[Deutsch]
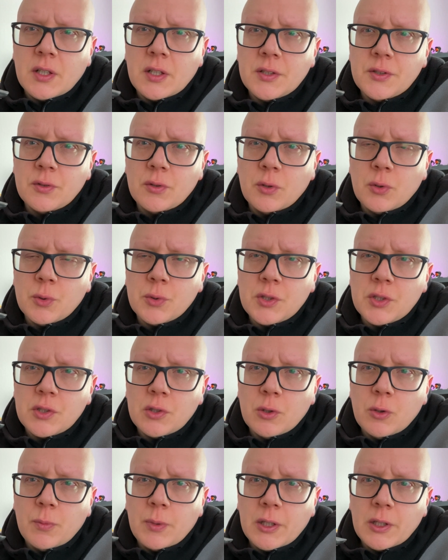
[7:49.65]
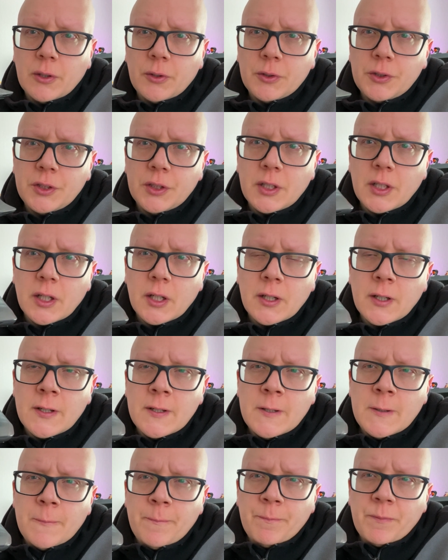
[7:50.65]
Also ein großes Lob an Logitech,
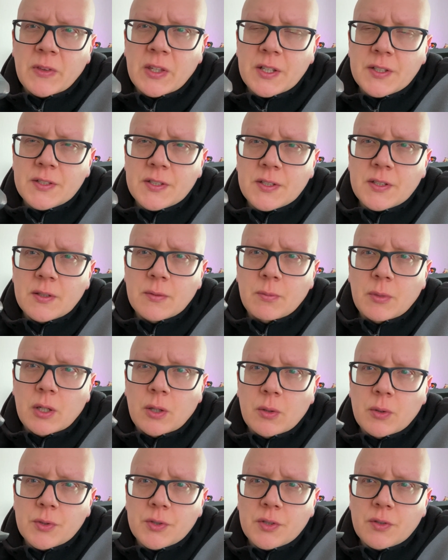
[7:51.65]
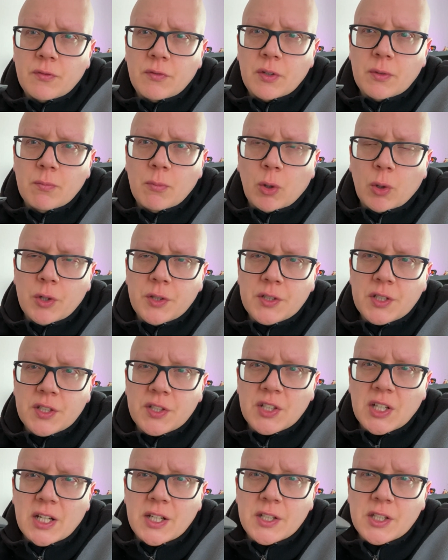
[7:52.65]
das ist eine Maus, wie Mäuse
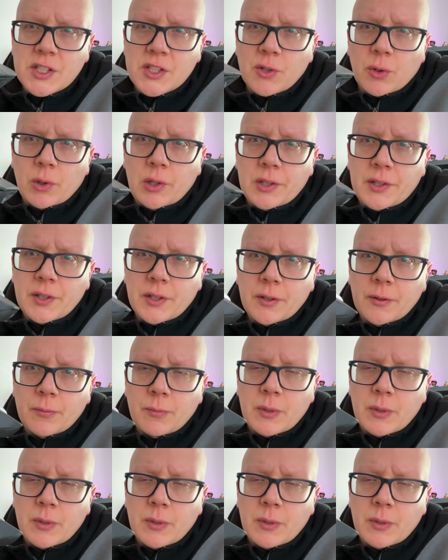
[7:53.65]
sein sollten,